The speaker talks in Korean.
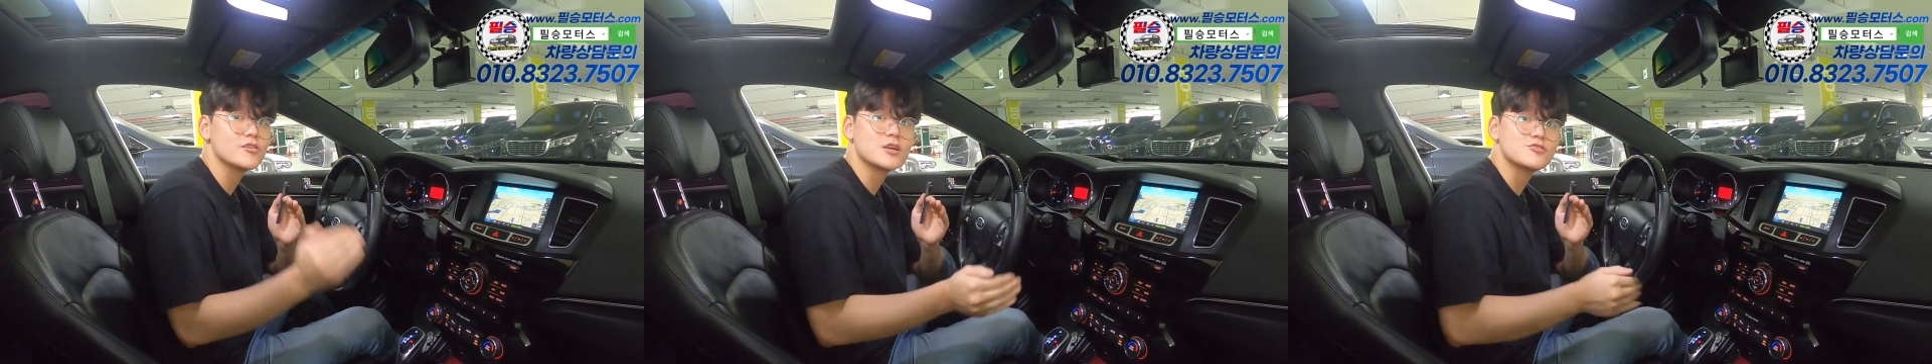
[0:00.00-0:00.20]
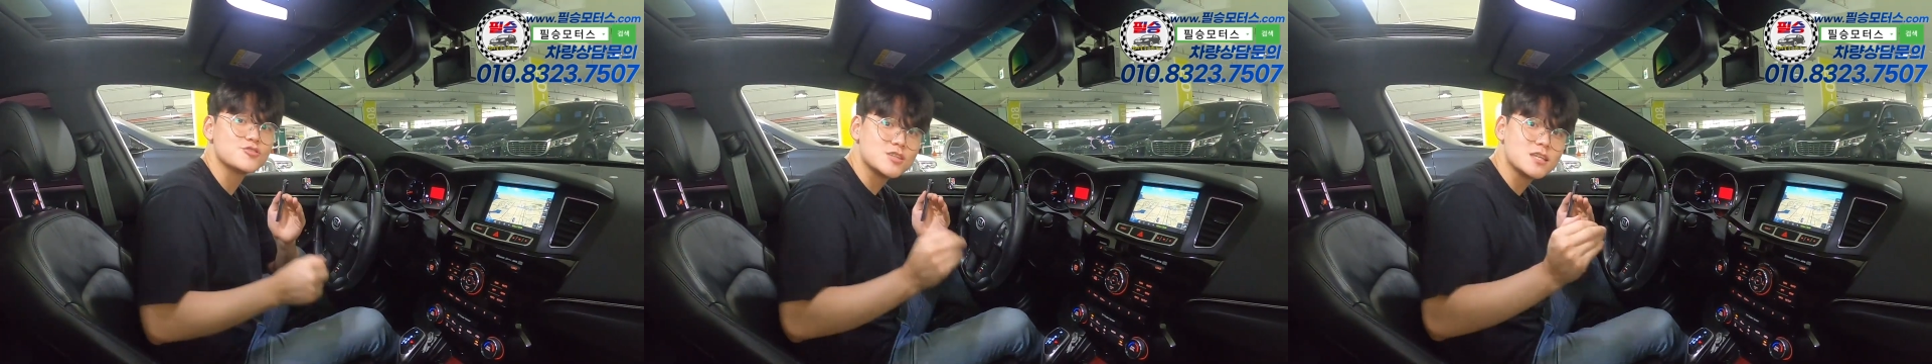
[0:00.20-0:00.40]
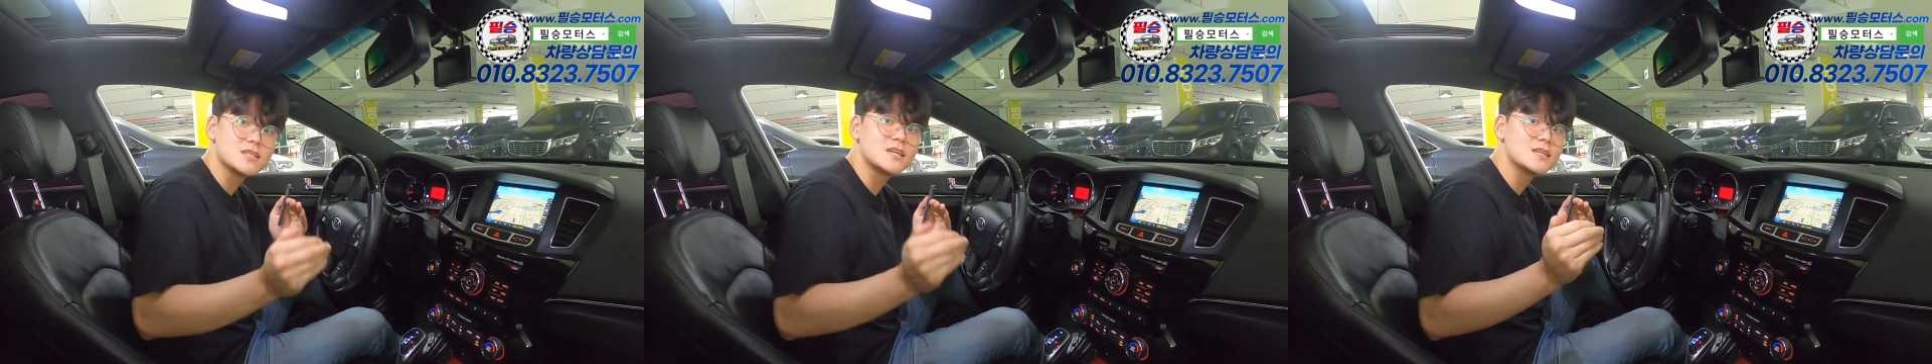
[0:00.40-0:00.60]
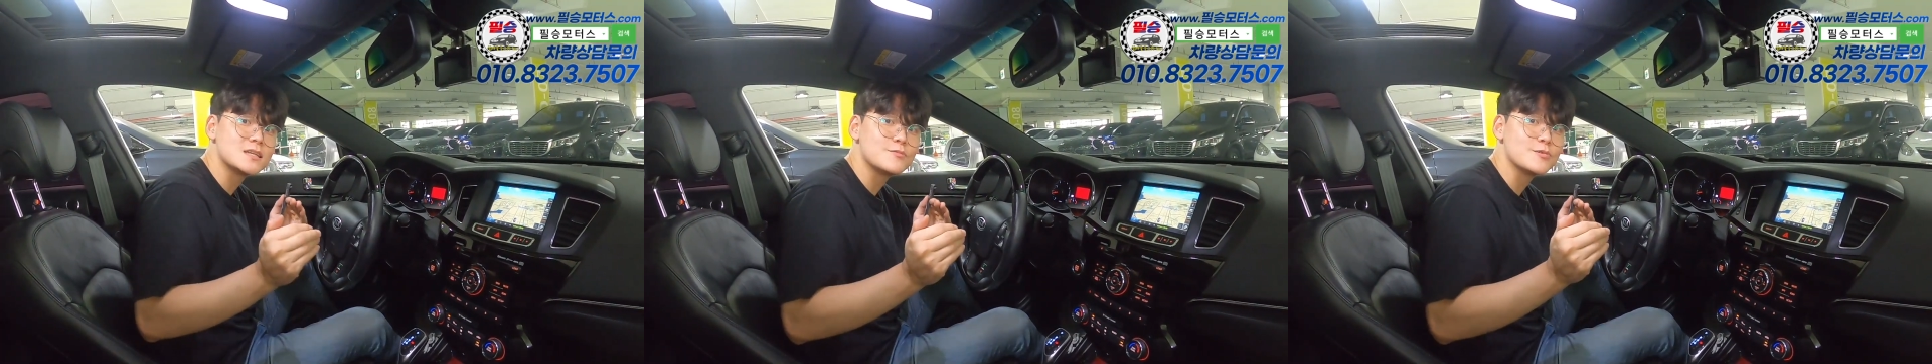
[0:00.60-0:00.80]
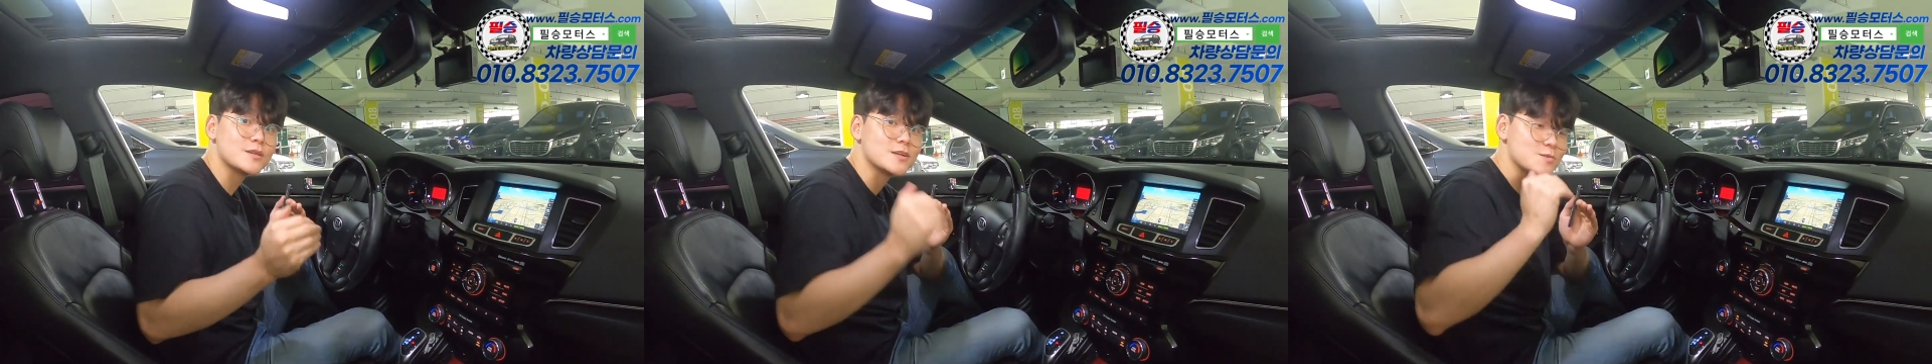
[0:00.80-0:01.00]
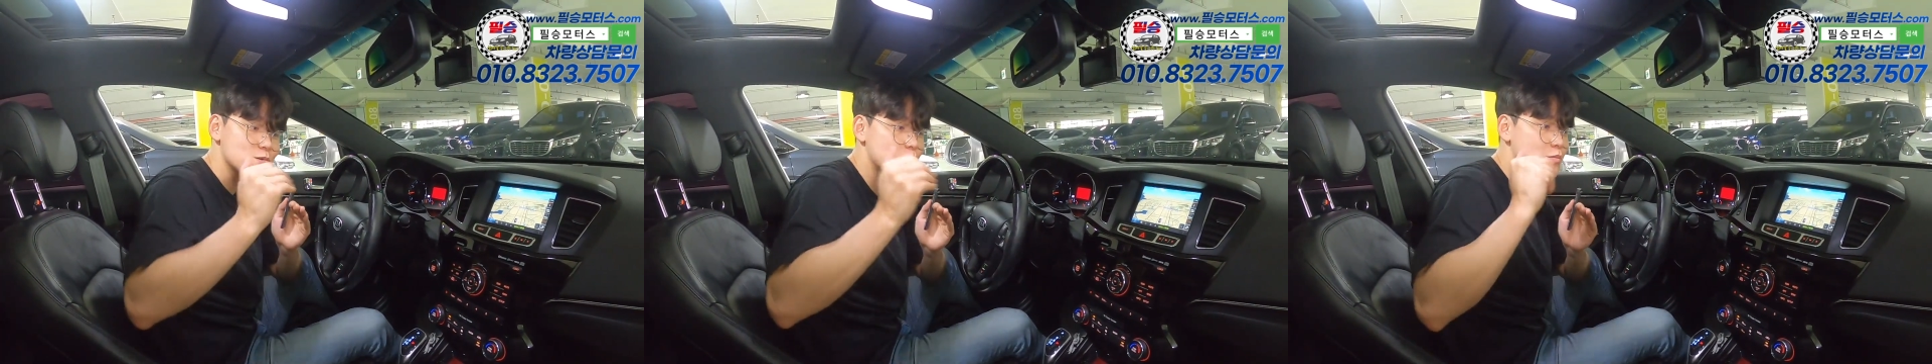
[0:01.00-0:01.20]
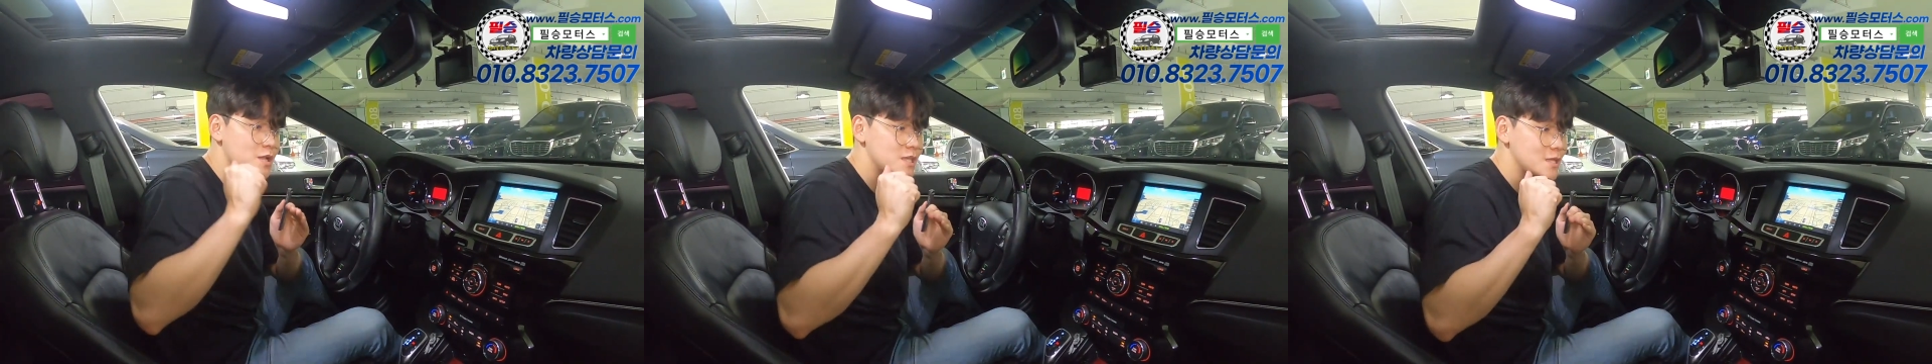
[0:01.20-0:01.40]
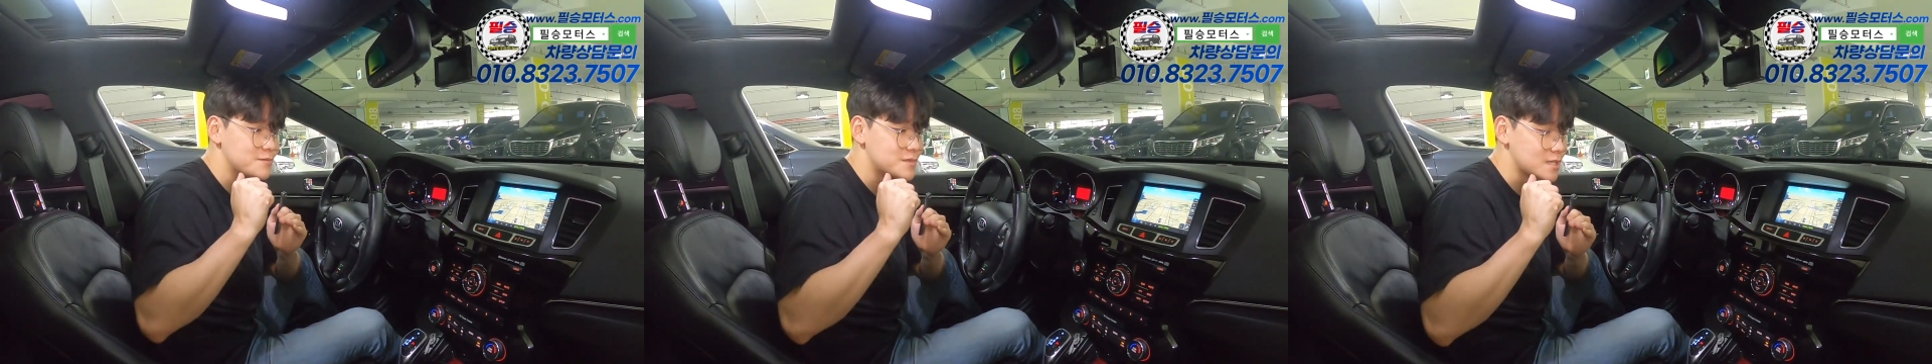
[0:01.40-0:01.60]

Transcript: 여기가 주차장이다 보니까 조금만 이해